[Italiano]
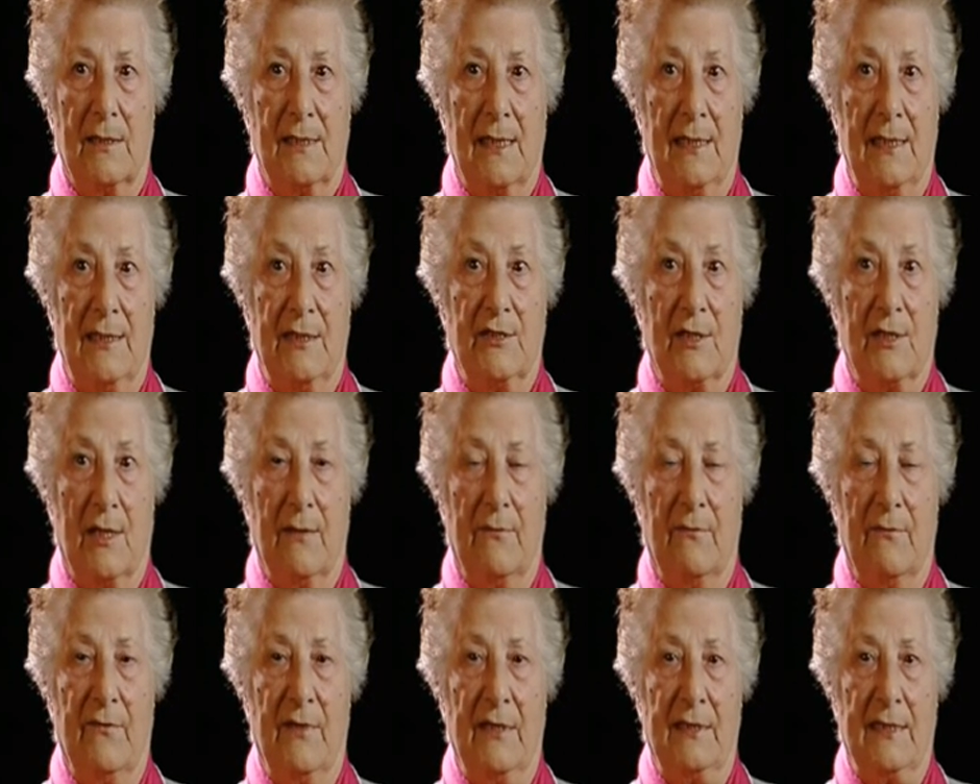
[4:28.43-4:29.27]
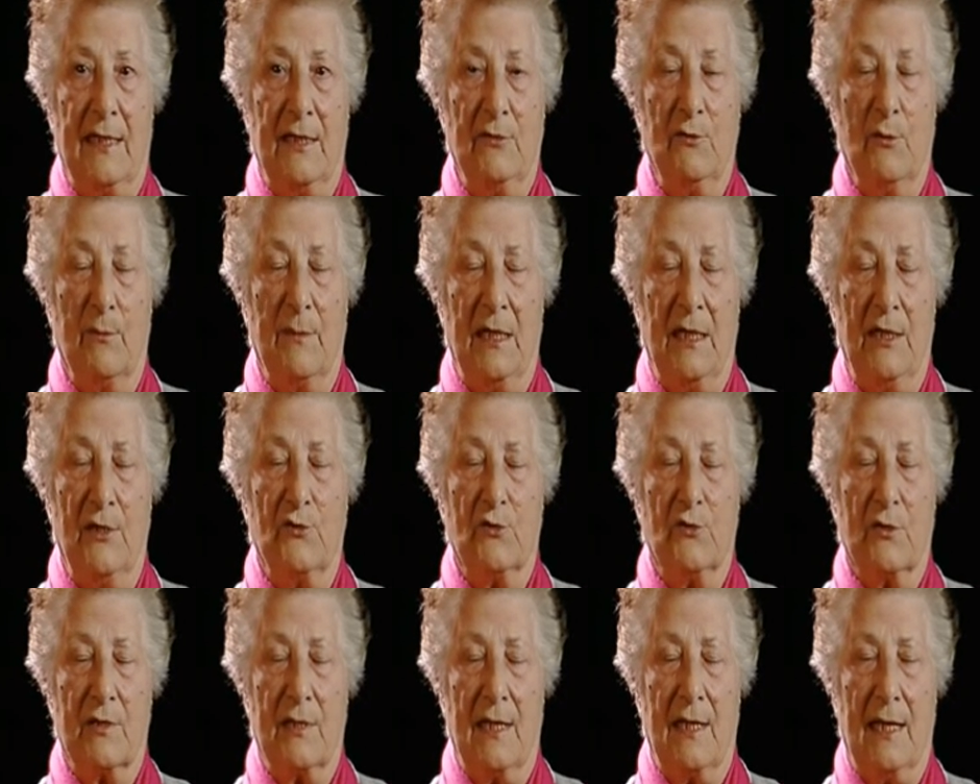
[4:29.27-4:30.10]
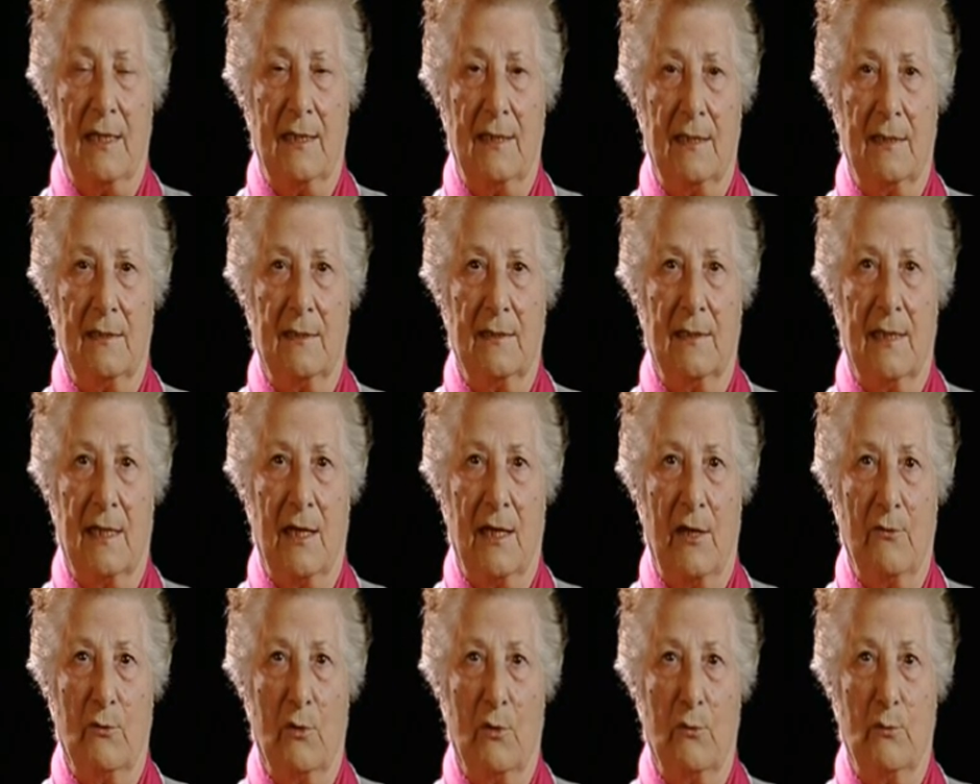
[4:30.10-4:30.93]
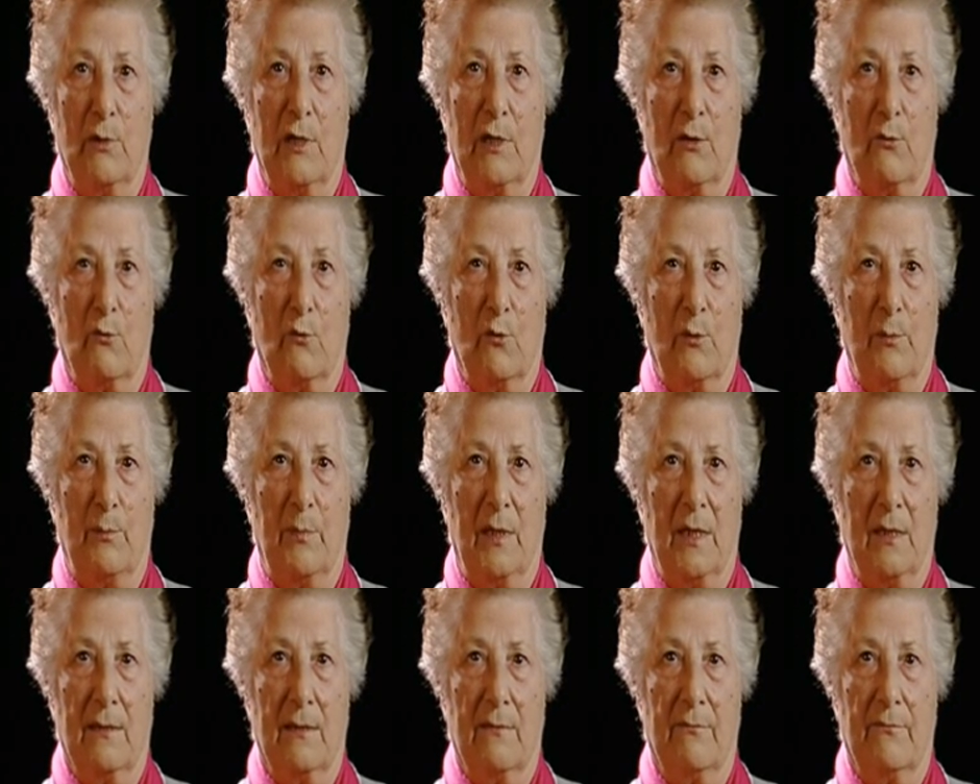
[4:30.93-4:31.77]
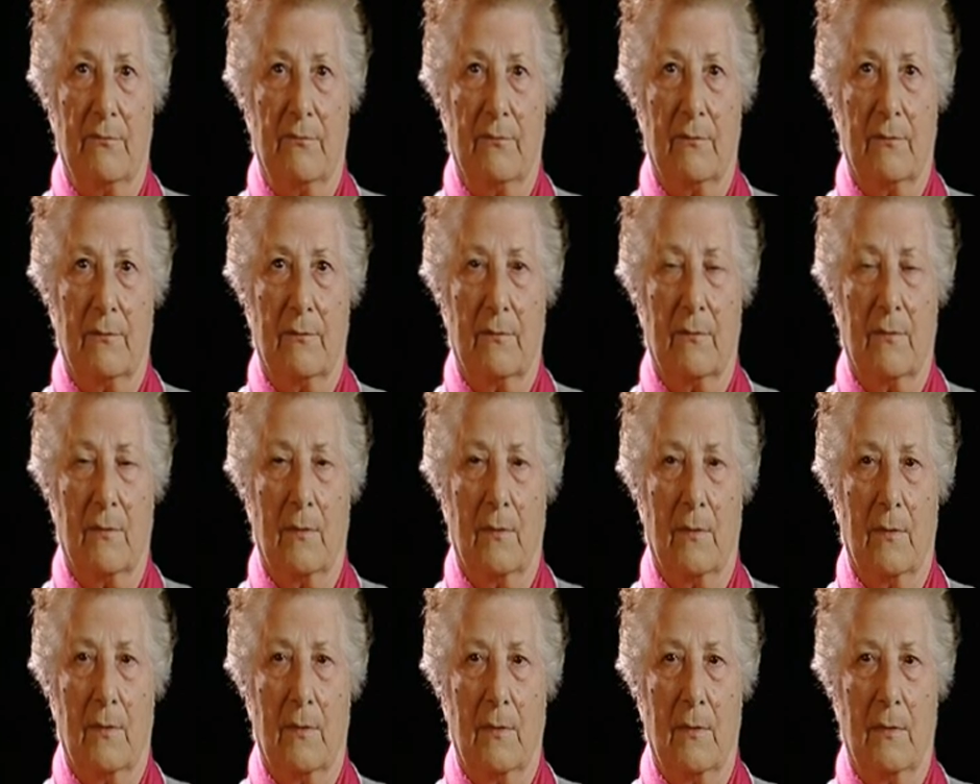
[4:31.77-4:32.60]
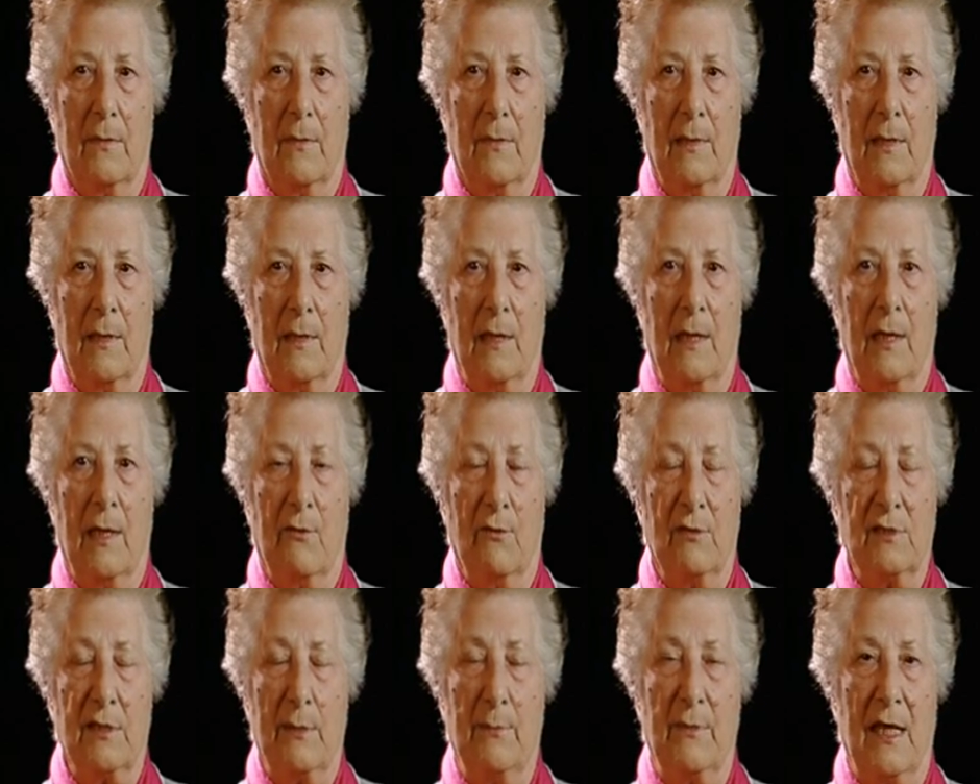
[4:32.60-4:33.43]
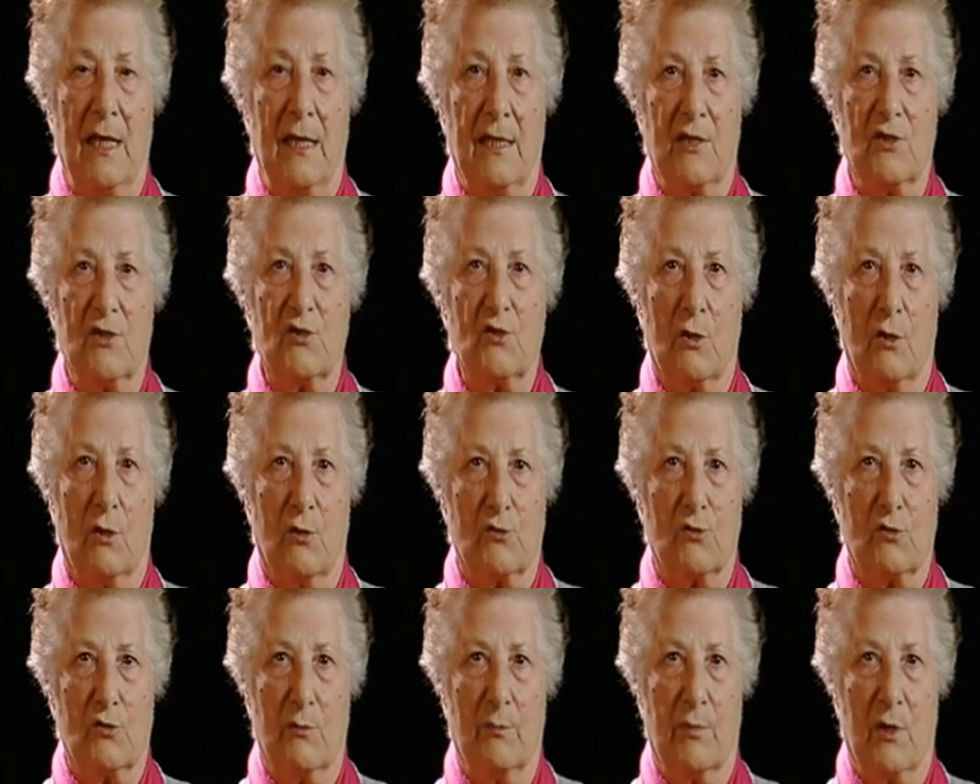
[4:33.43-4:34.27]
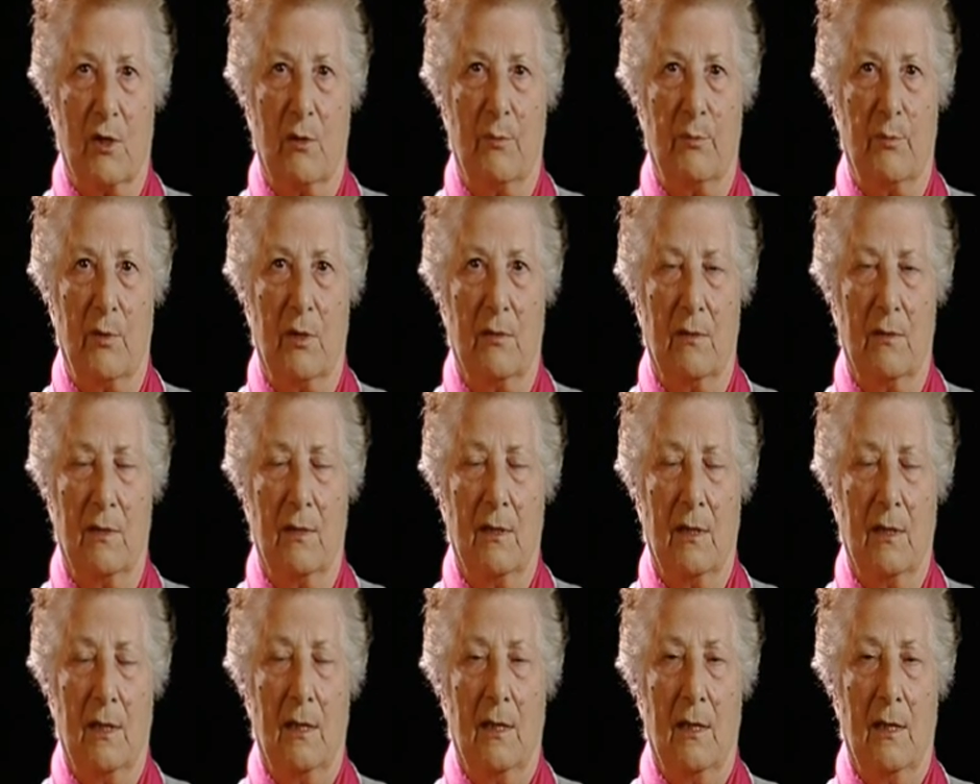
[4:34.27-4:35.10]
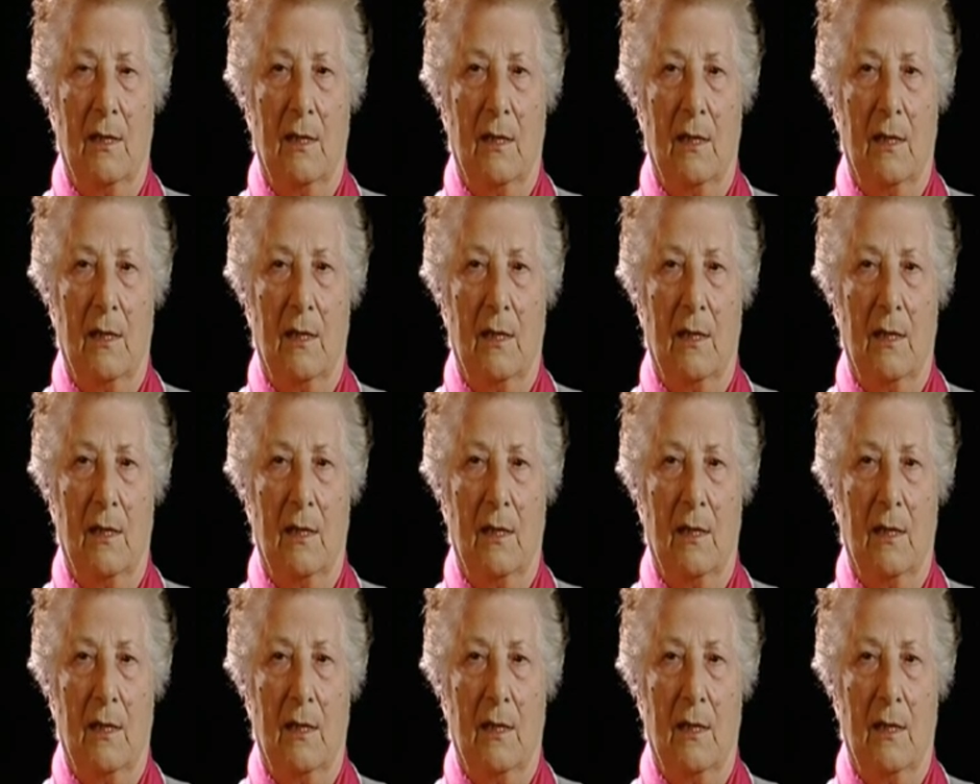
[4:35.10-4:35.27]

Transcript: Salice, vedrà domani i giornali, daranno a lui la colpa. La cosa mi ha riscosso proprio.